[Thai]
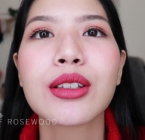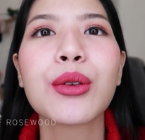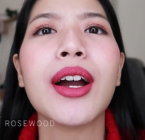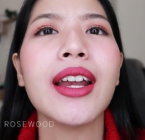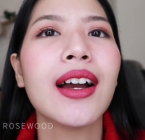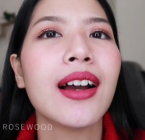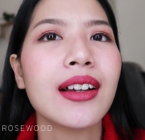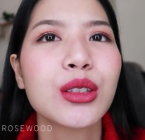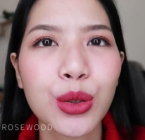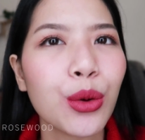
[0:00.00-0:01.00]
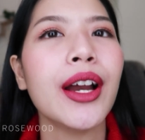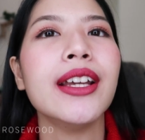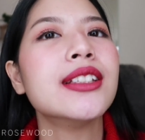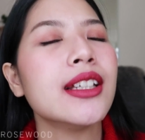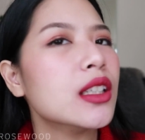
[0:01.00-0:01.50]
สวยอะสวย
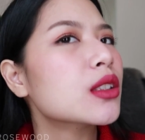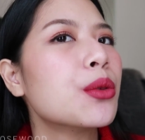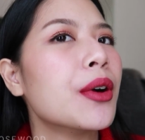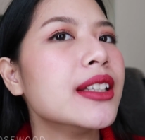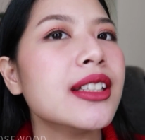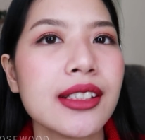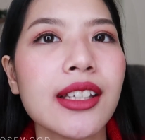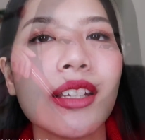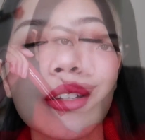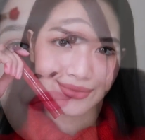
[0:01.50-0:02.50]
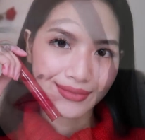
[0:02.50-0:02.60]
สีนี้สวยจริงๆ